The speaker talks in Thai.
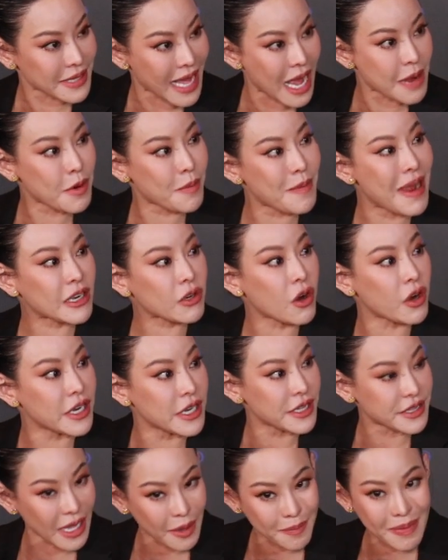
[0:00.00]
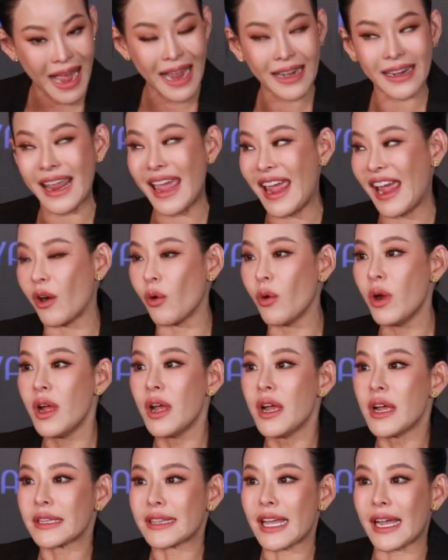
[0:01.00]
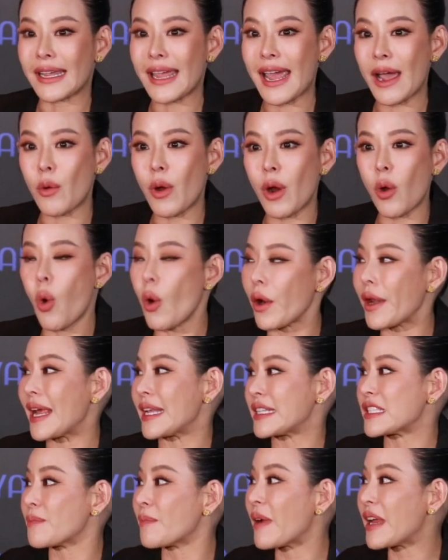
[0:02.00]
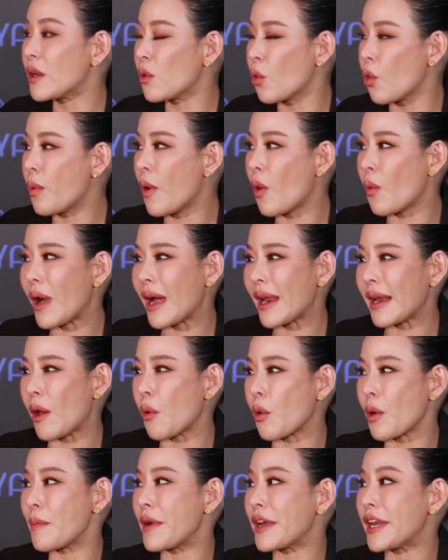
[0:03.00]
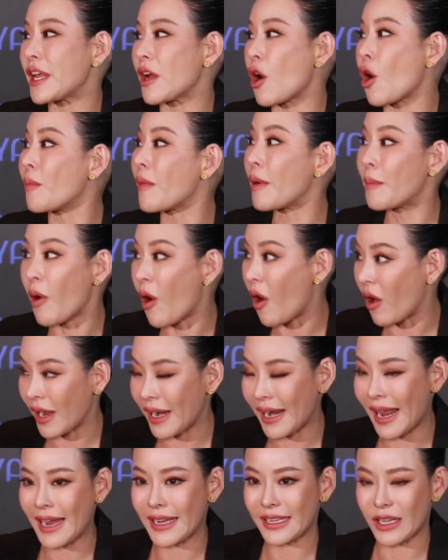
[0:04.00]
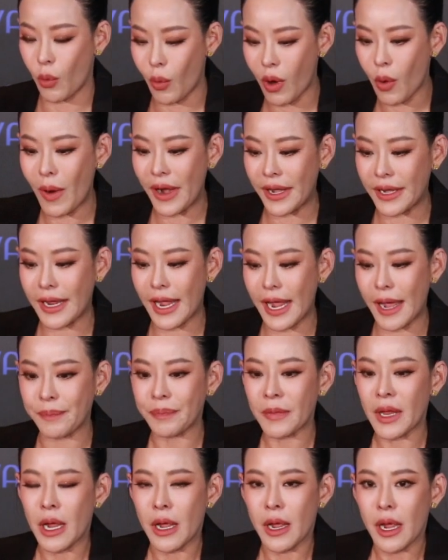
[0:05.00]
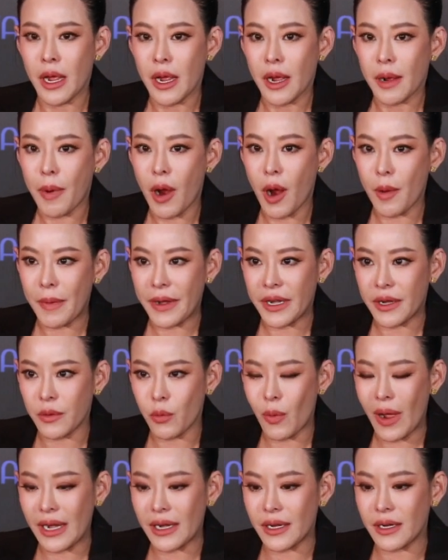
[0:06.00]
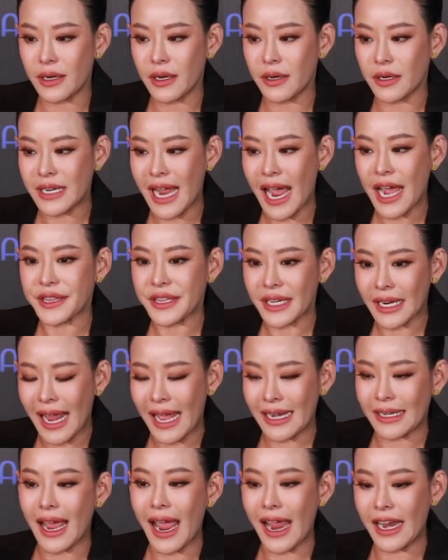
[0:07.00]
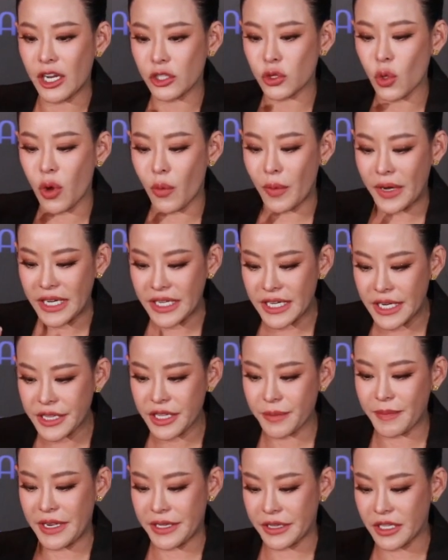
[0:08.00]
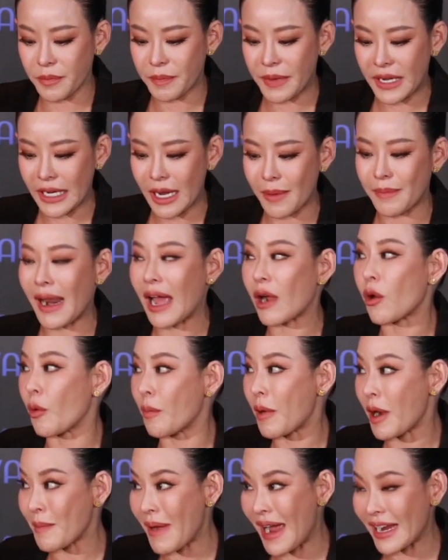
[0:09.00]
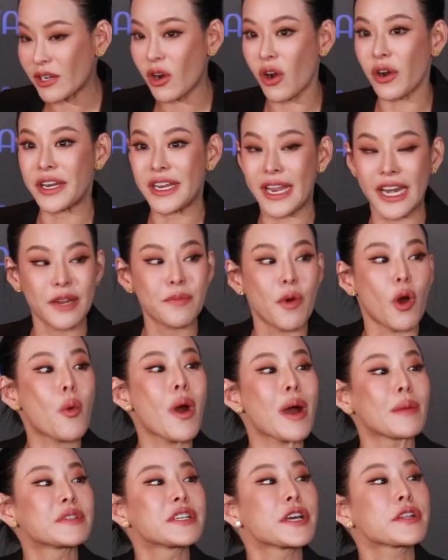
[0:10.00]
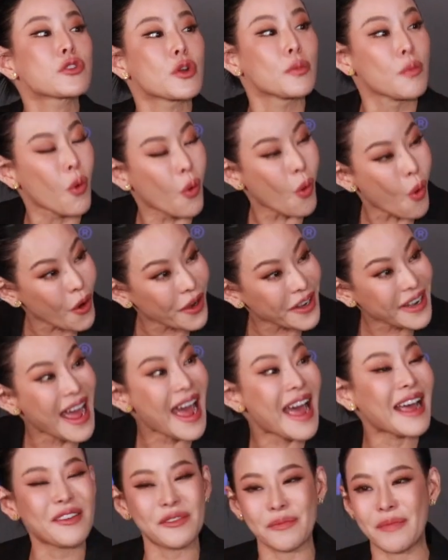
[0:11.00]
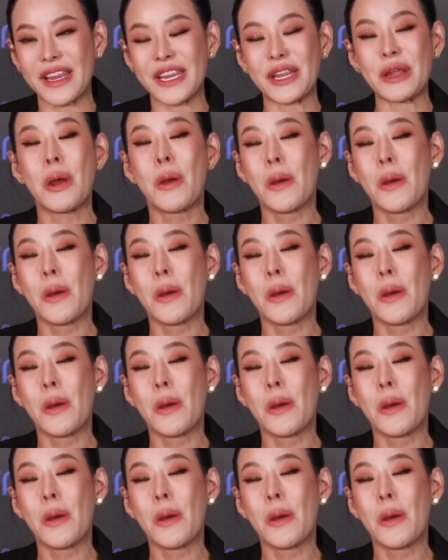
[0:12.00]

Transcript: สร้างพระแม่ธรณีสักพักแล้ว แต่แค่ว่าคนอาจจะไม่รู้เพราะว่าเราก็ไม่ได้ออกมาบอกอะไร แต่ว่าวันเนี้ยพอเป็นวันย้ายสักหลาดไทยแล้วตรงกับวันที่ 21 ซึ่งเป็นกำลังของพ่อแม่ธรณีอันนี้บอกความเชื่อส่วนบุคคลนะ ไม่